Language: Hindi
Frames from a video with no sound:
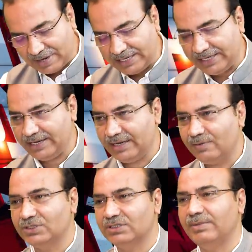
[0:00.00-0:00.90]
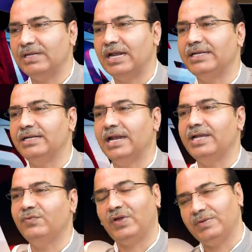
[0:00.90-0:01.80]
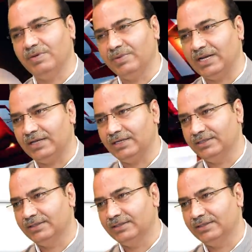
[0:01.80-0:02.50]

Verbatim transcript: पार्टी ने उस समय 1995 में बनाया